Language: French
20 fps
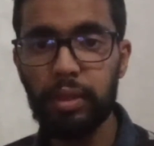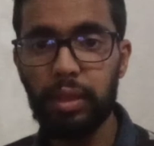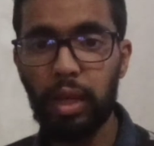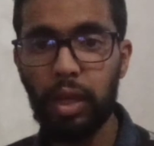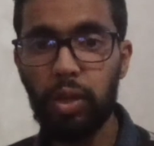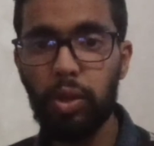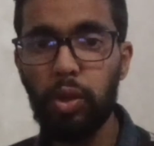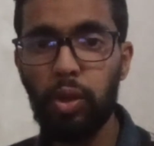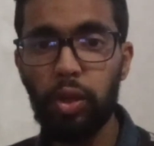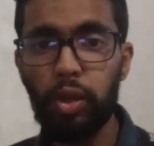
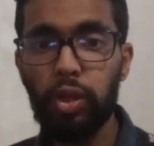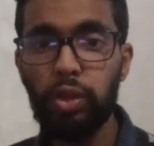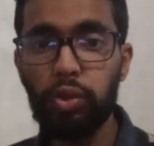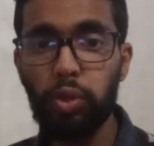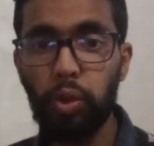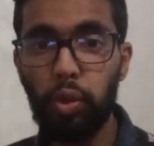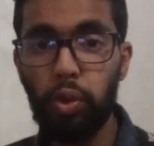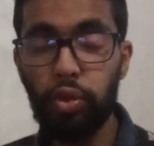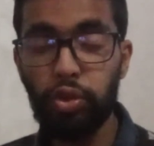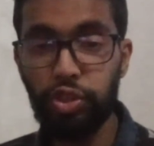D'accord
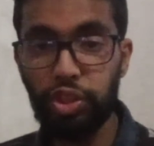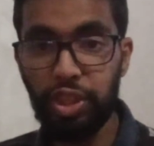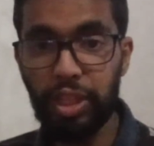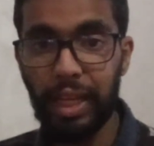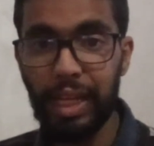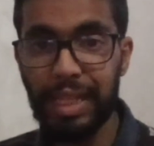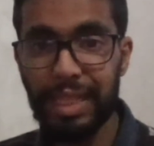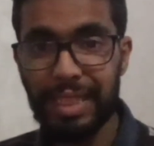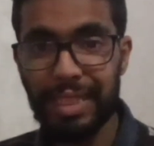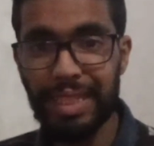Donc en
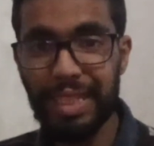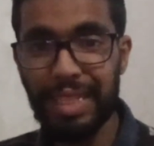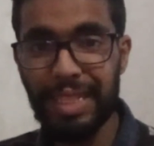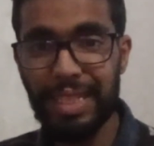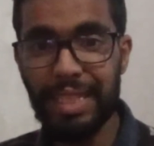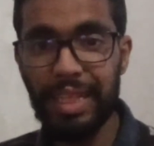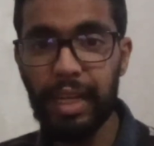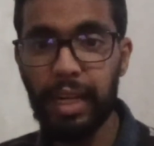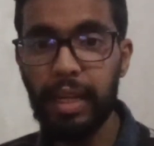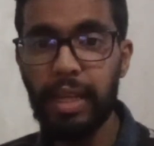général, c'est
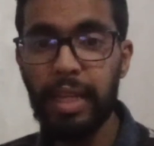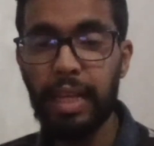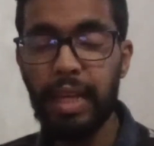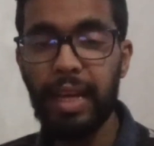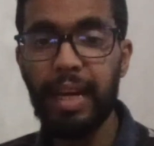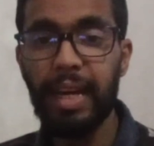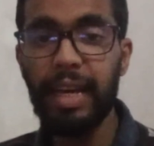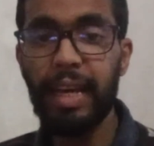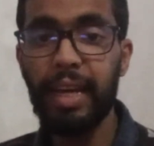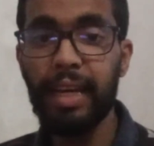ça
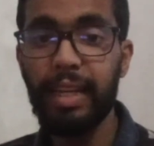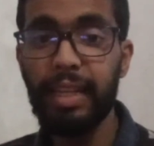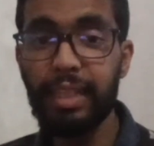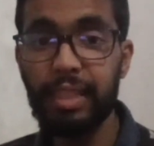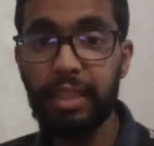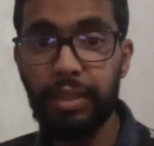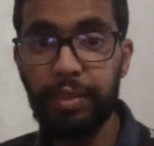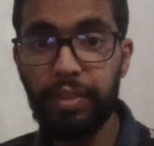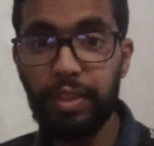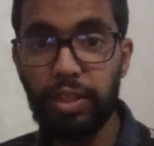euh, la
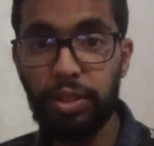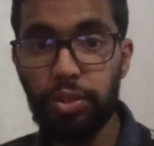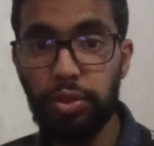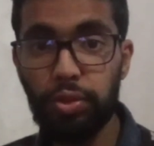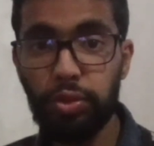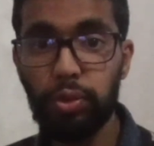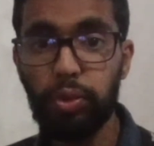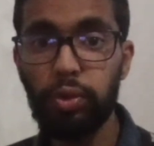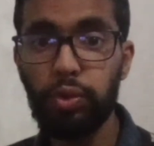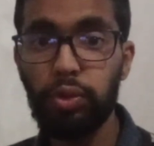
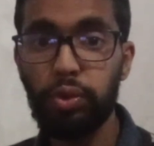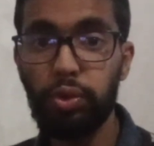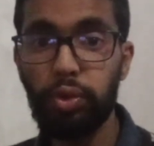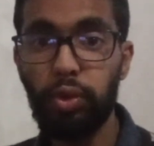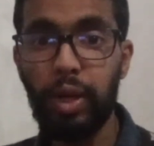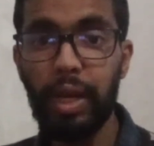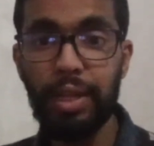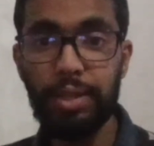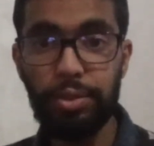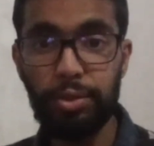définition de
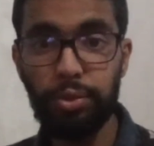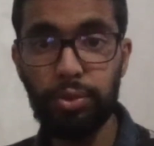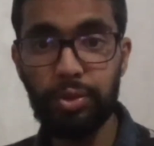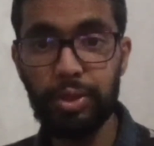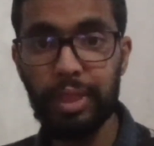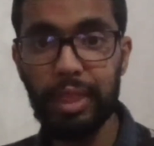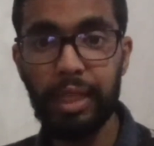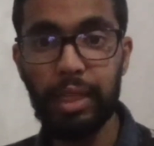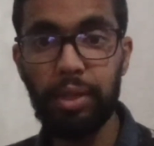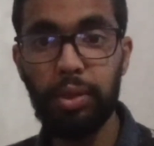la
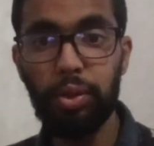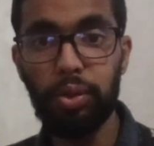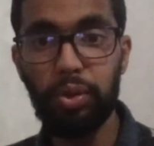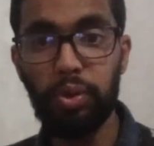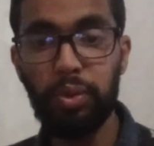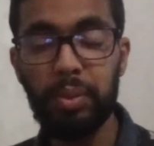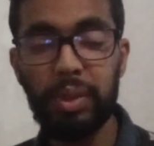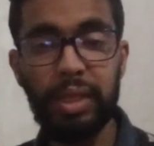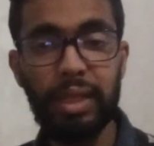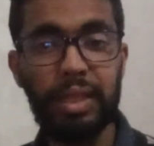science
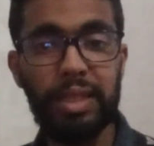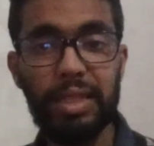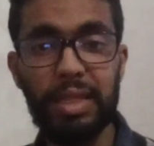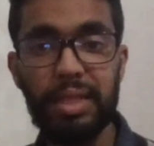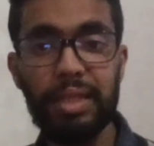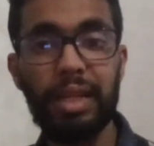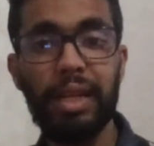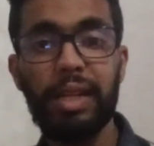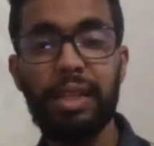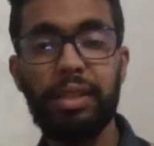économie, c'est
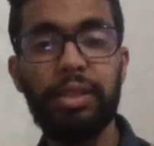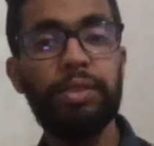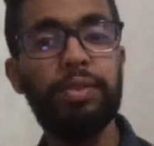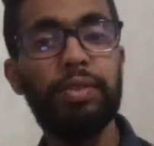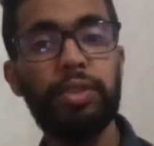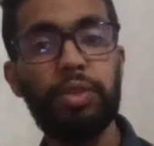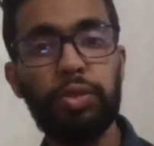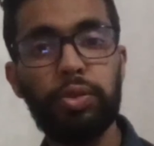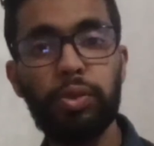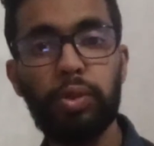ça la
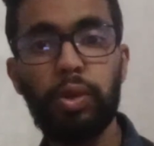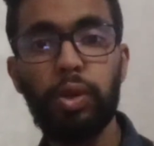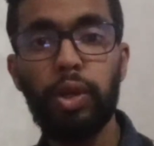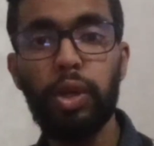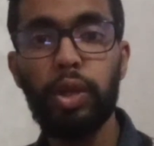définition